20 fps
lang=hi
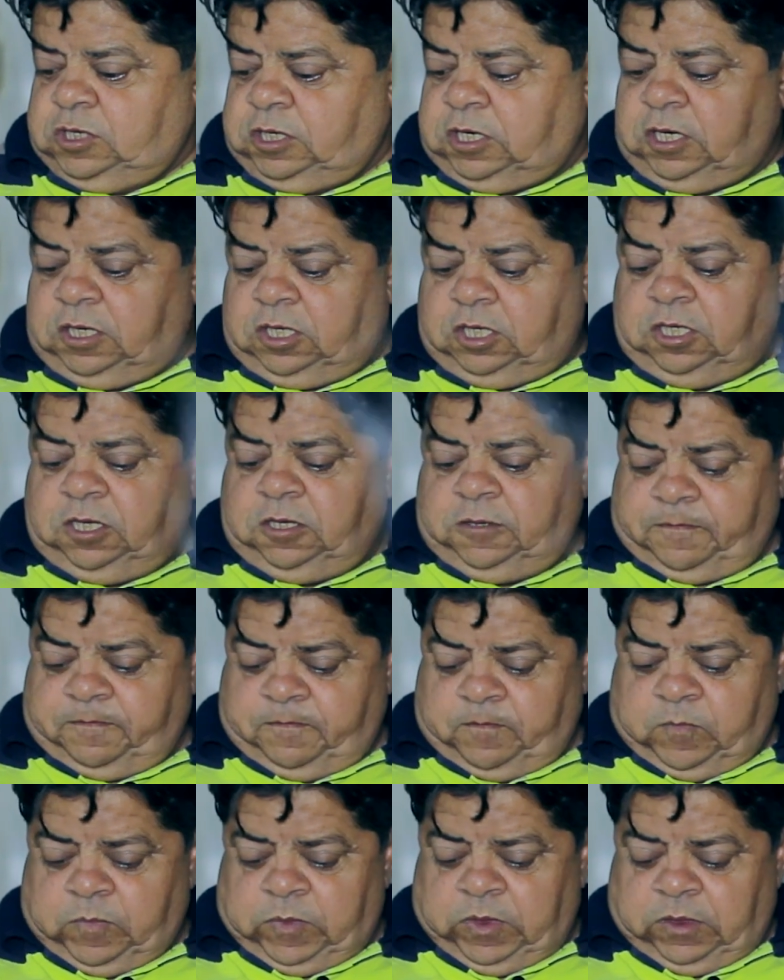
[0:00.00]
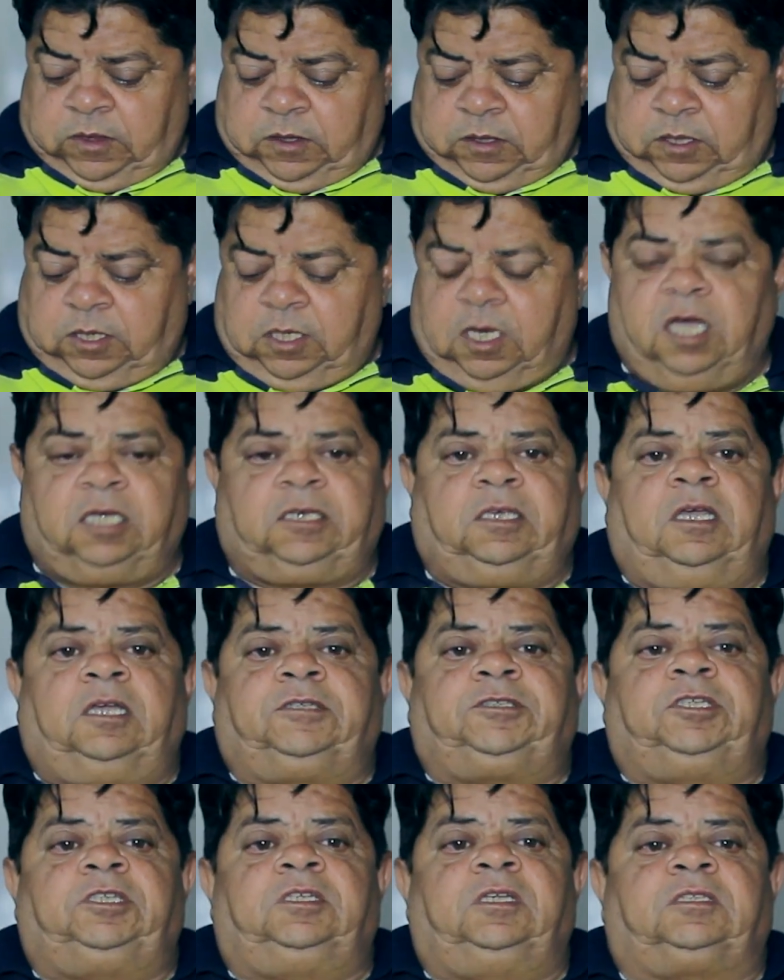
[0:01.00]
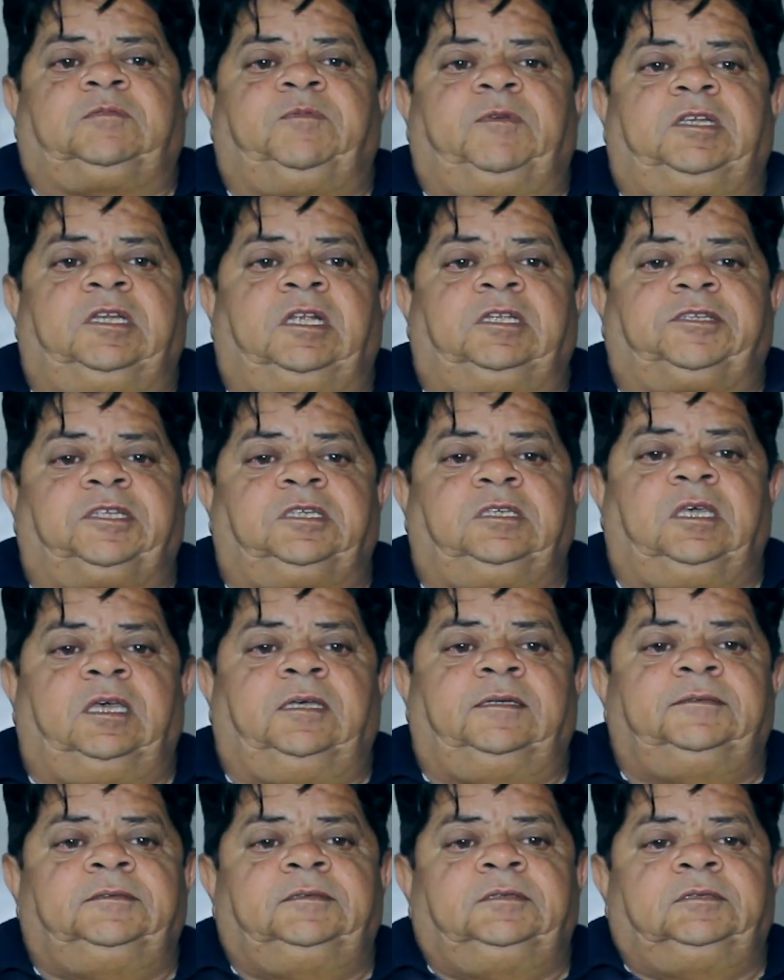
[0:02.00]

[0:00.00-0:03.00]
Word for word: देखें जी क्या क्या चीज़ें इसमें डलती हैं